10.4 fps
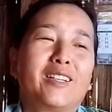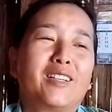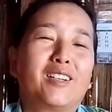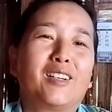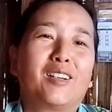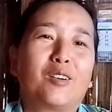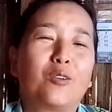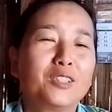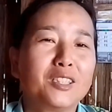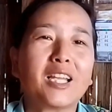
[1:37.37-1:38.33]
อ
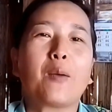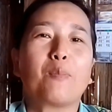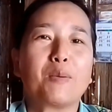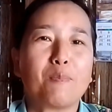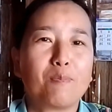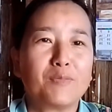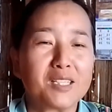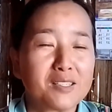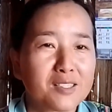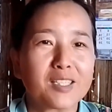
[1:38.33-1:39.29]
คนที่ทำเป็น
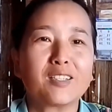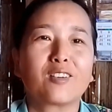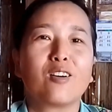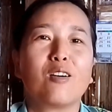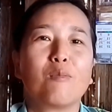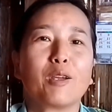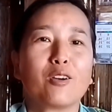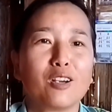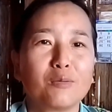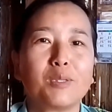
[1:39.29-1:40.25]
จริงๆก็ไม่
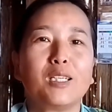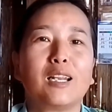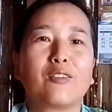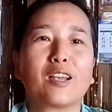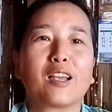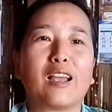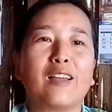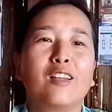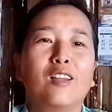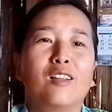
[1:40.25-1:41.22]
ค่อยมีแล้วนะคะ